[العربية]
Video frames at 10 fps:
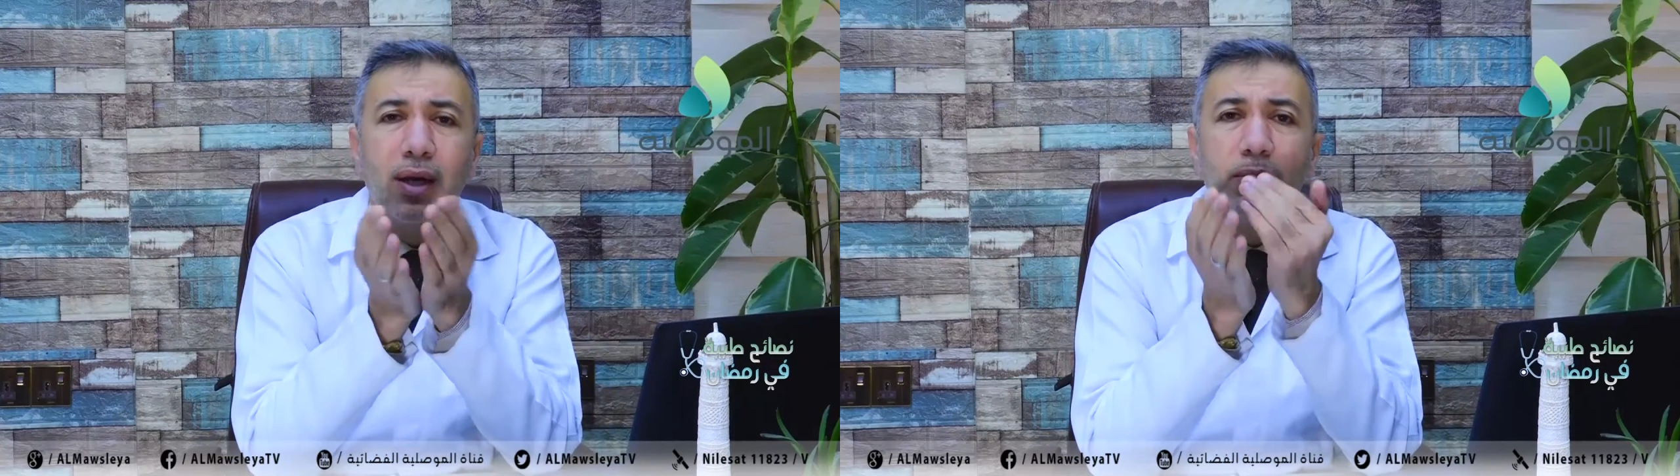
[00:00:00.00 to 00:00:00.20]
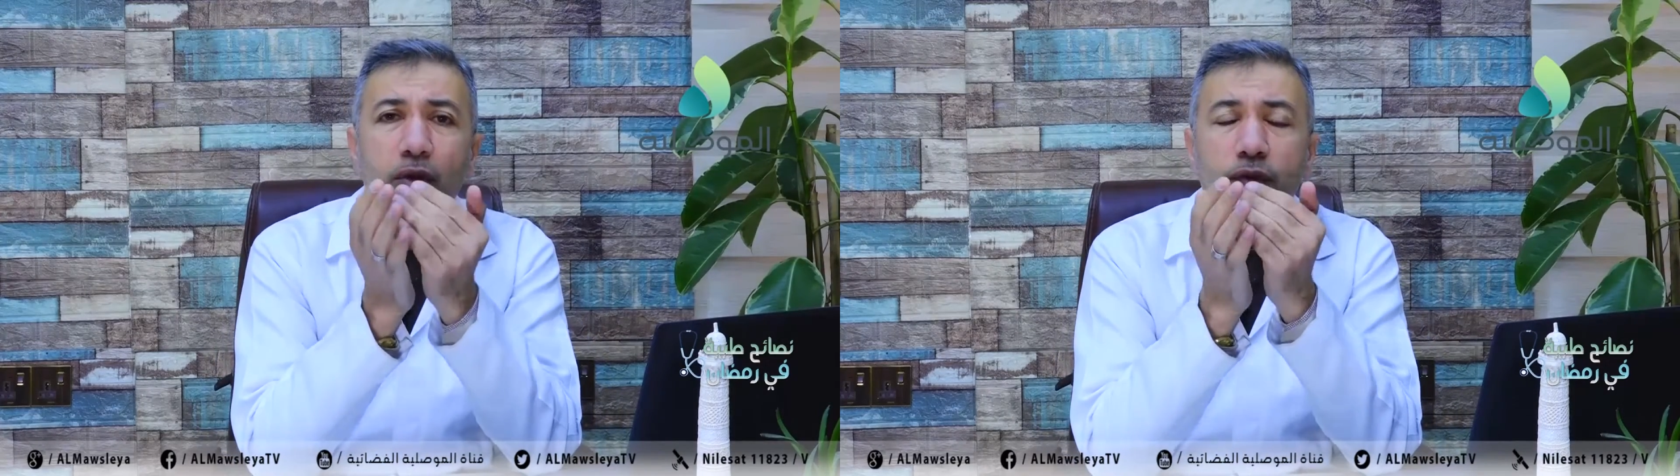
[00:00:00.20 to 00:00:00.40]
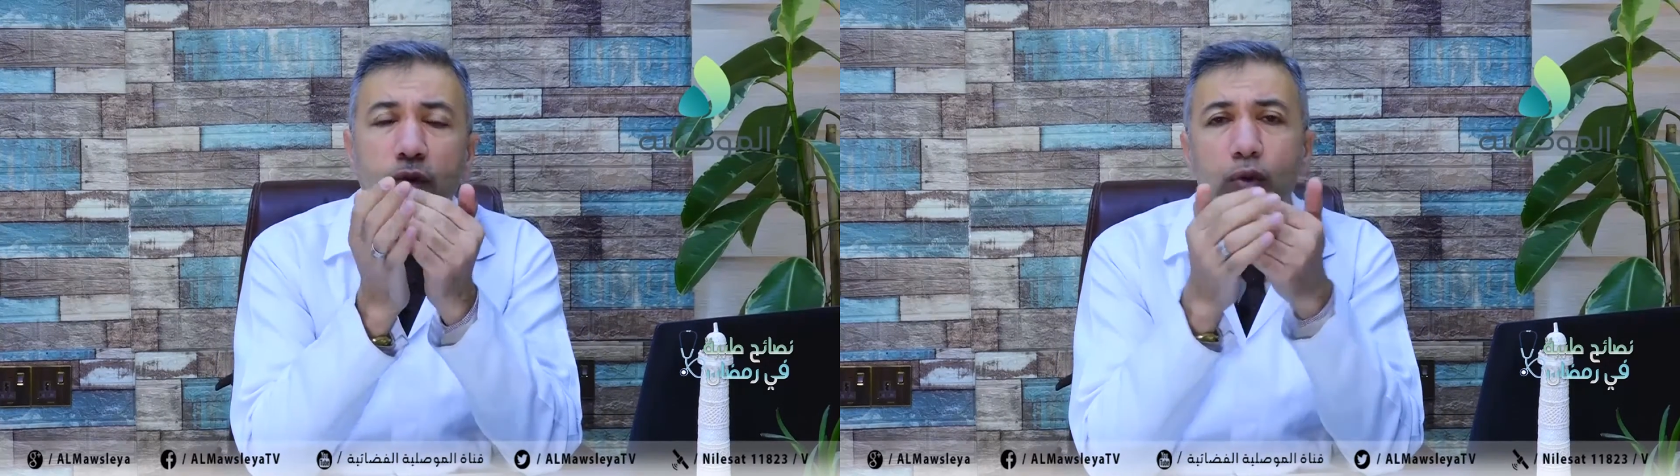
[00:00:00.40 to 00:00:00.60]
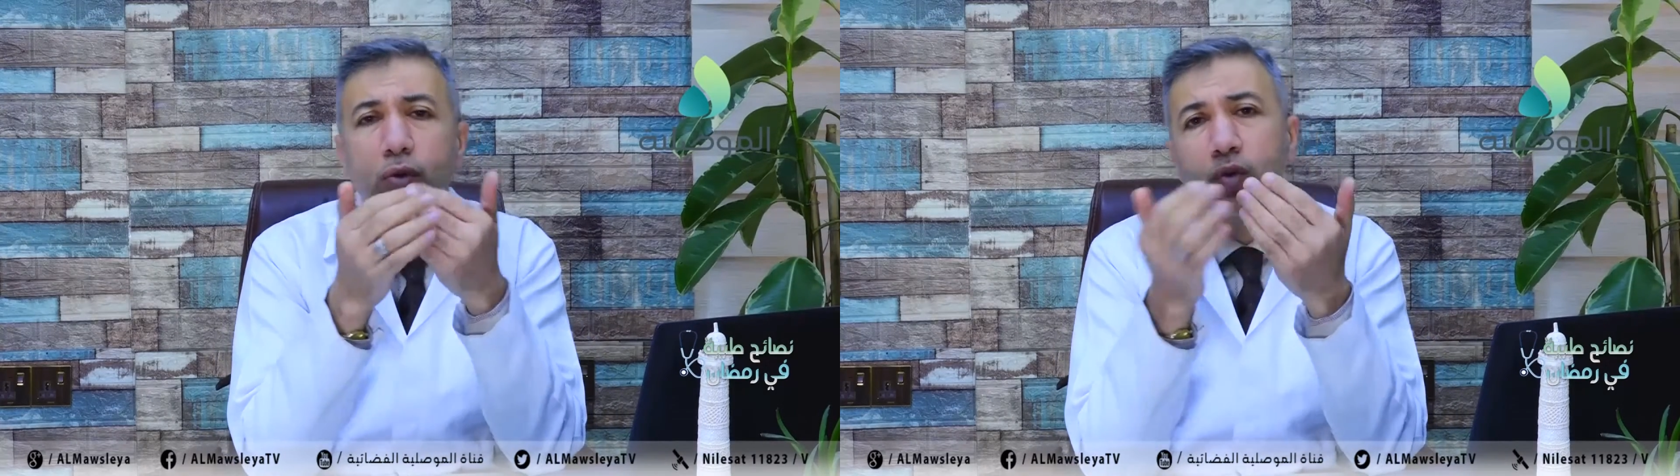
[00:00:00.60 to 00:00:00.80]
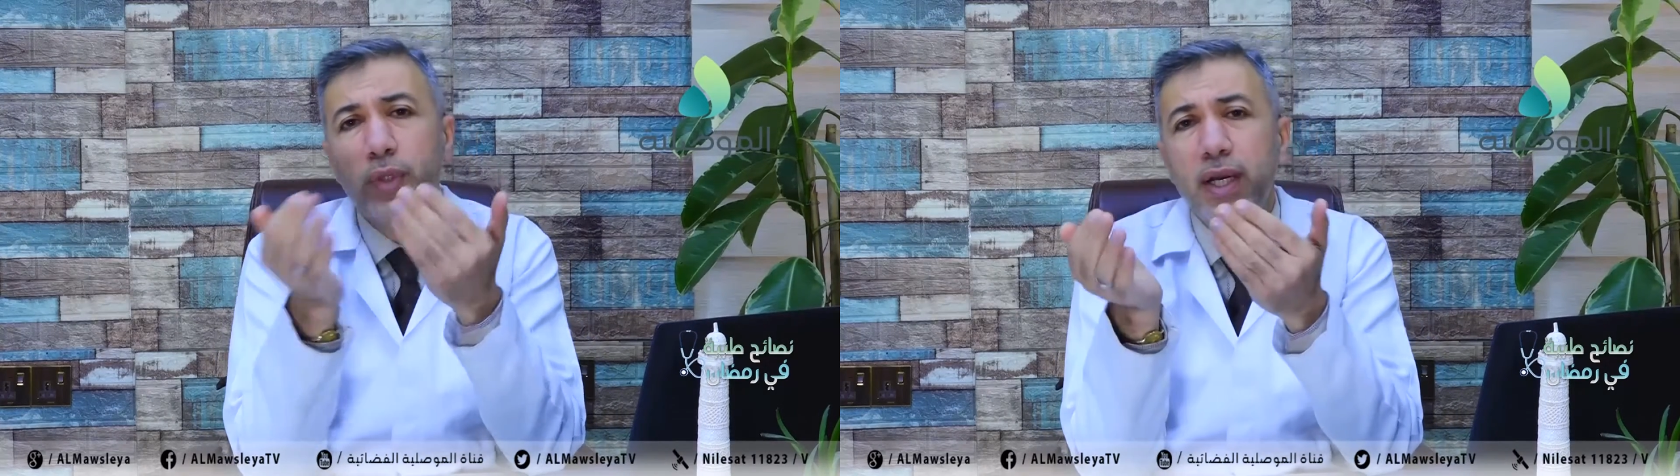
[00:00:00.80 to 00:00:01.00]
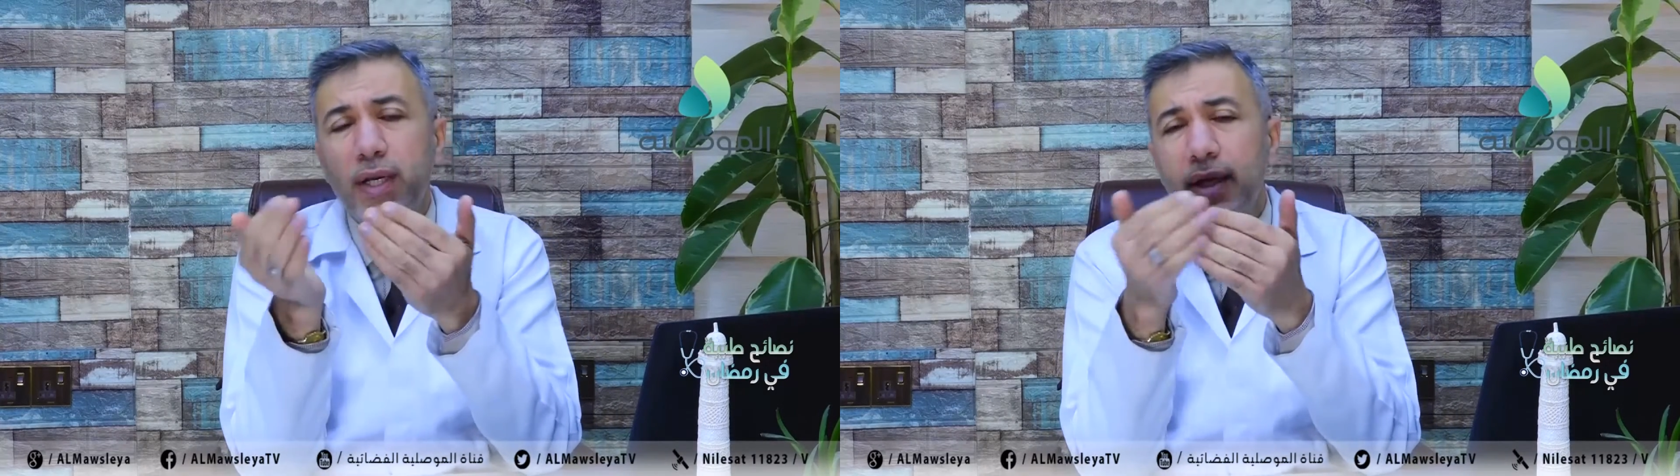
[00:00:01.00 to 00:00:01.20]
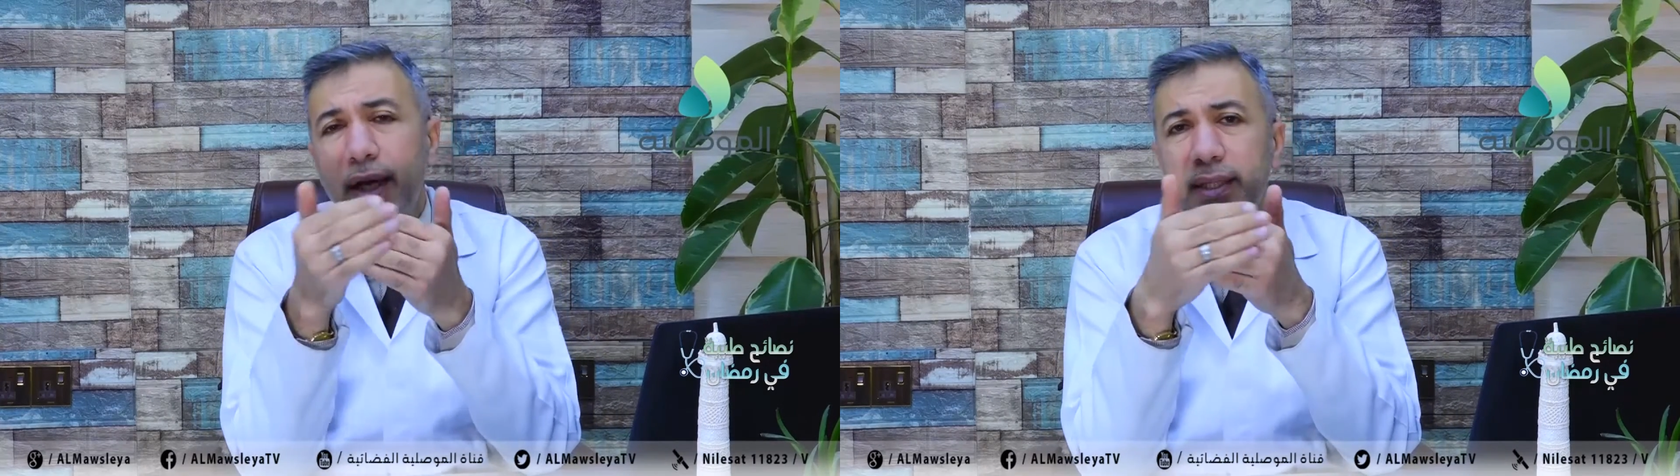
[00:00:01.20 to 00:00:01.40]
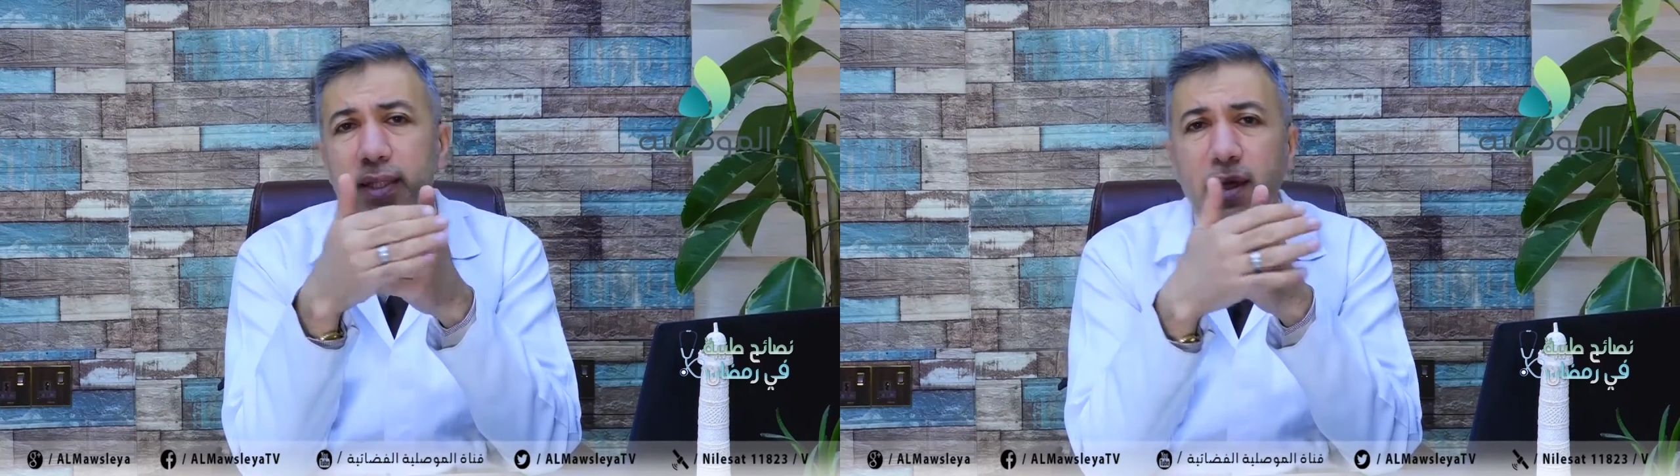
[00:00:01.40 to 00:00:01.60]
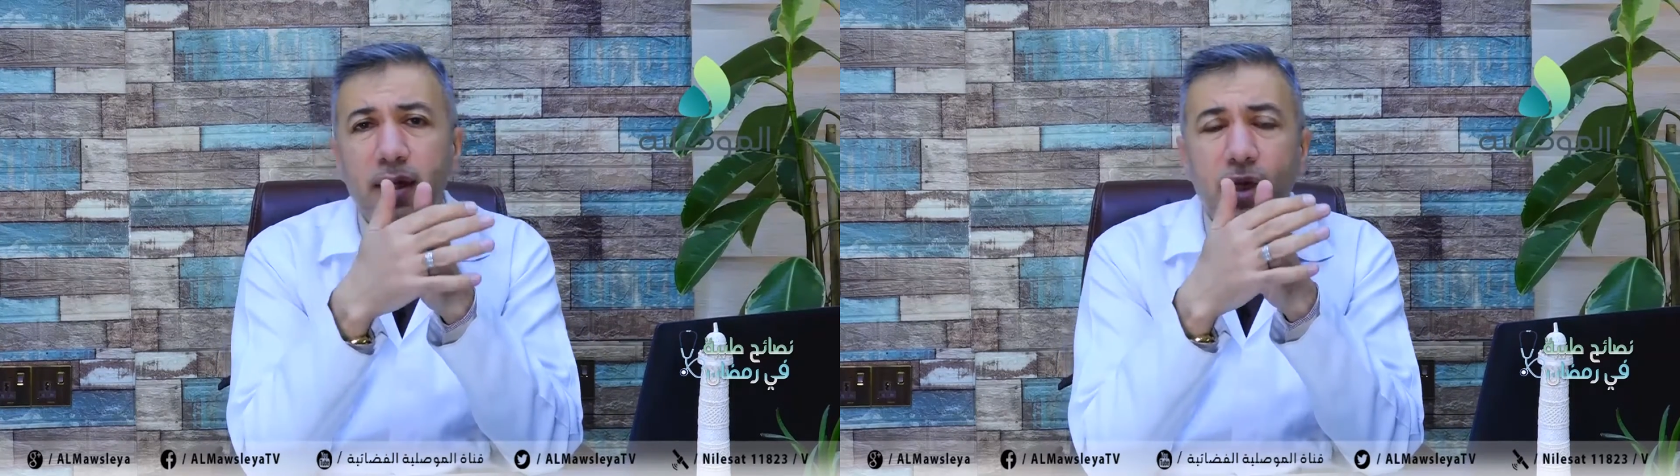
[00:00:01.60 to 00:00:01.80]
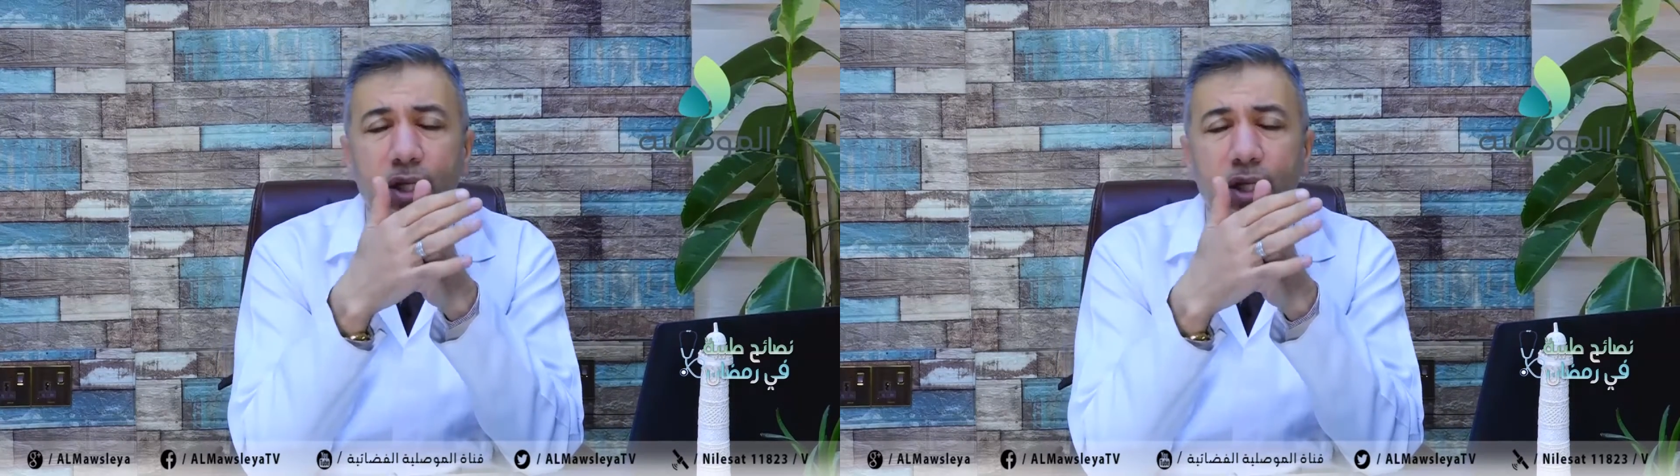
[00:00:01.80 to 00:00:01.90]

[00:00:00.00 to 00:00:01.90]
قبل الفطور وياكل حتى